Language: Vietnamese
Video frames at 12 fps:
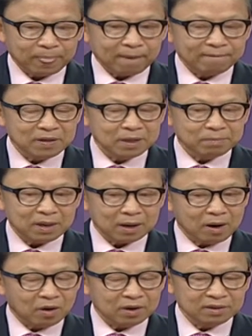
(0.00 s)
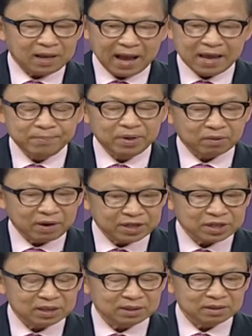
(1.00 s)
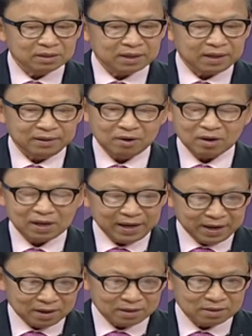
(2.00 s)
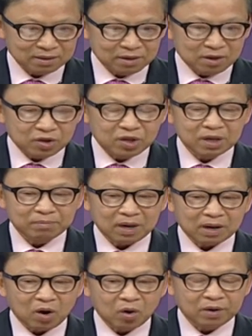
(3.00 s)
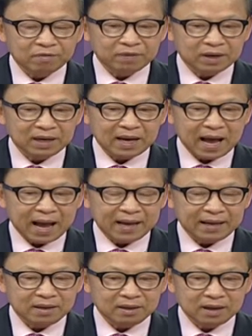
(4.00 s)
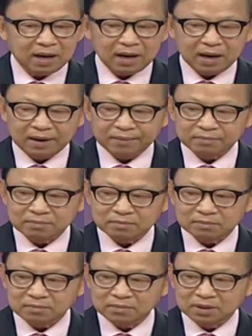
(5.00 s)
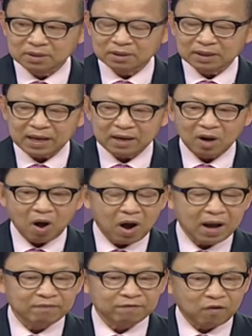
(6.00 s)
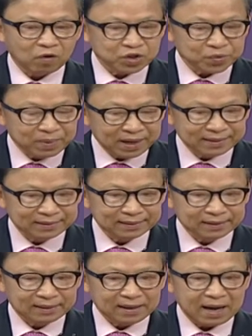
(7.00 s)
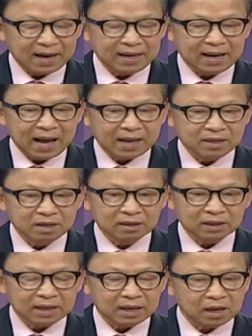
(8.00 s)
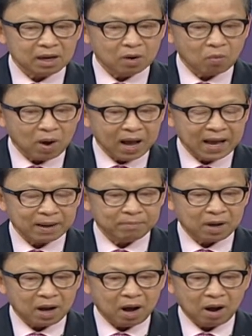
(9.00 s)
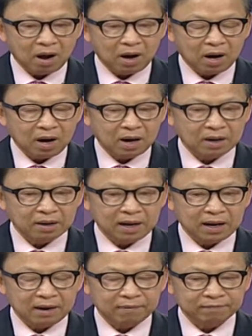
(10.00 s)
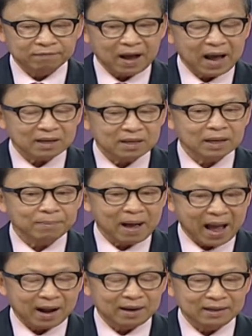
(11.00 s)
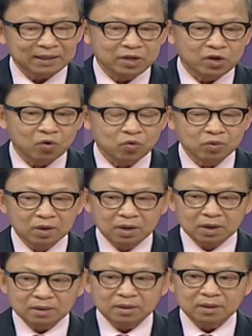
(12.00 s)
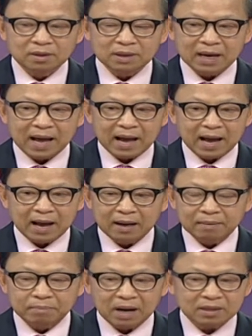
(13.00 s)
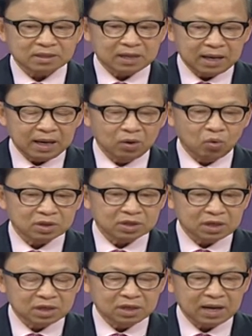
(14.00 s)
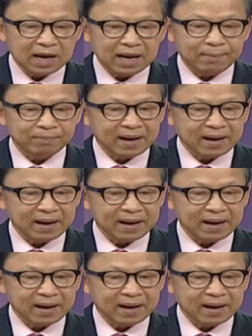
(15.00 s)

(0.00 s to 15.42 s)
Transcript: nhưng mà đối hai immigration thì nó clear nhưng mà đối với lại uh, những cái law enforcement hay là những cái cơ quan mà họ uh, phát những cái bằng lấy thí dụ như là bác sĩ, luật sư hay làm